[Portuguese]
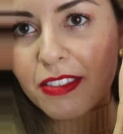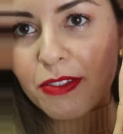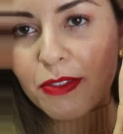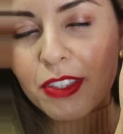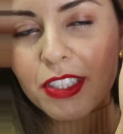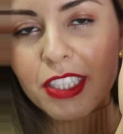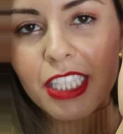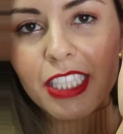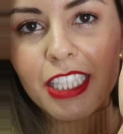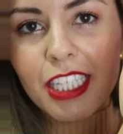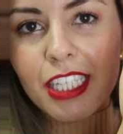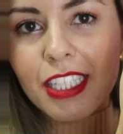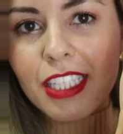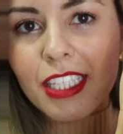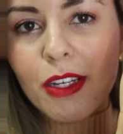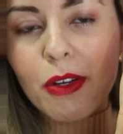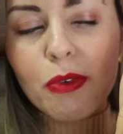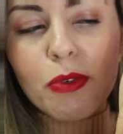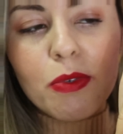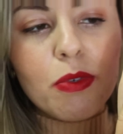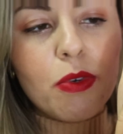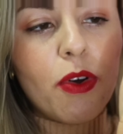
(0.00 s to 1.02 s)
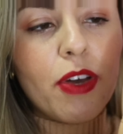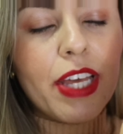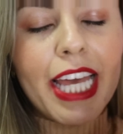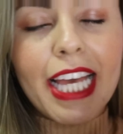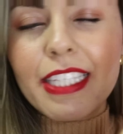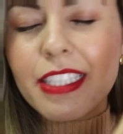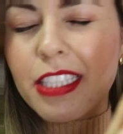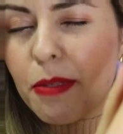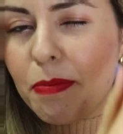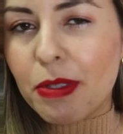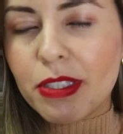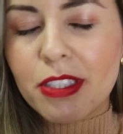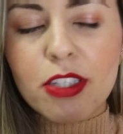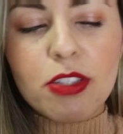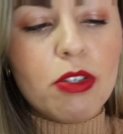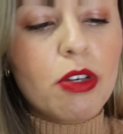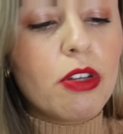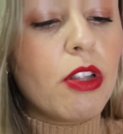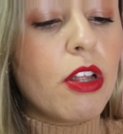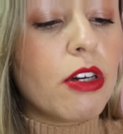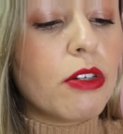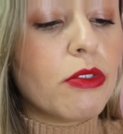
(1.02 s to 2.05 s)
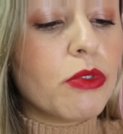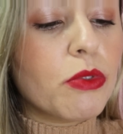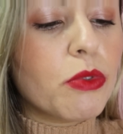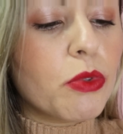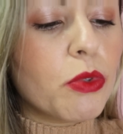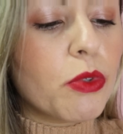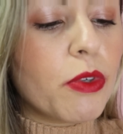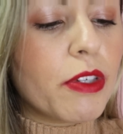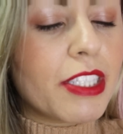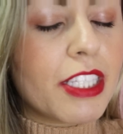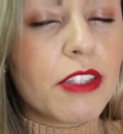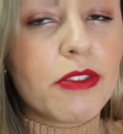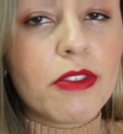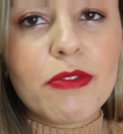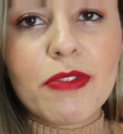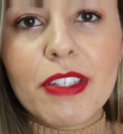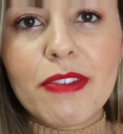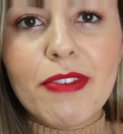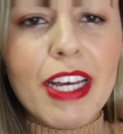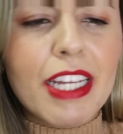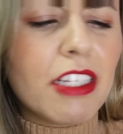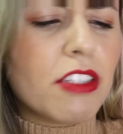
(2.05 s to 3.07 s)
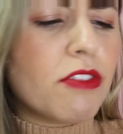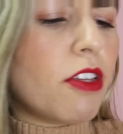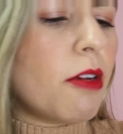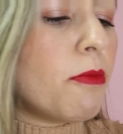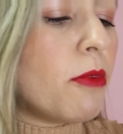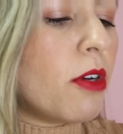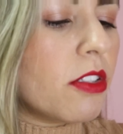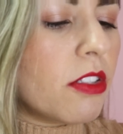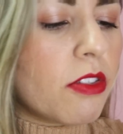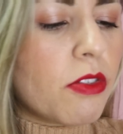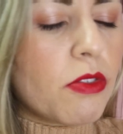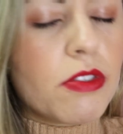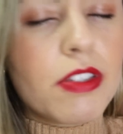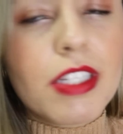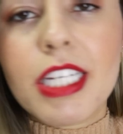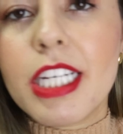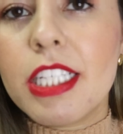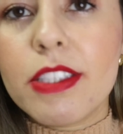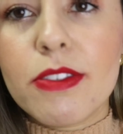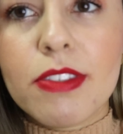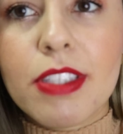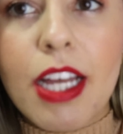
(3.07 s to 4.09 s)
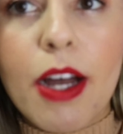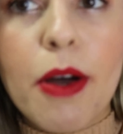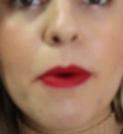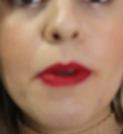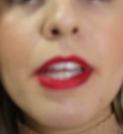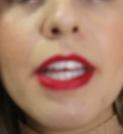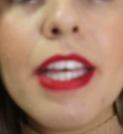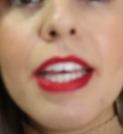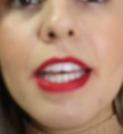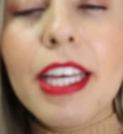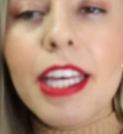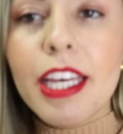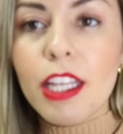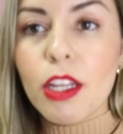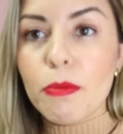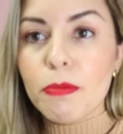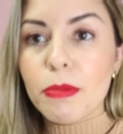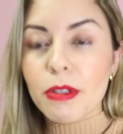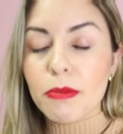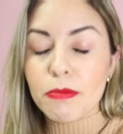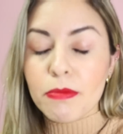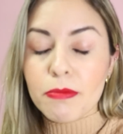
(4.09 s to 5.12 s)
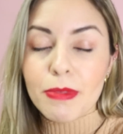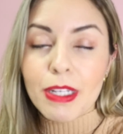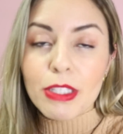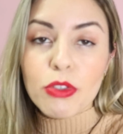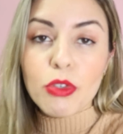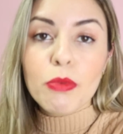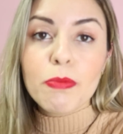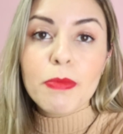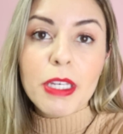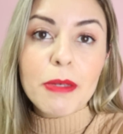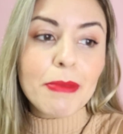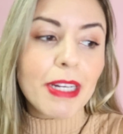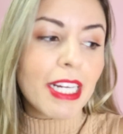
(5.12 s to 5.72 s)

Se você ainda não conhece, depois vocês colocam no Google, vocês vão ver várias famosas usando e tal. Ele é um batom bem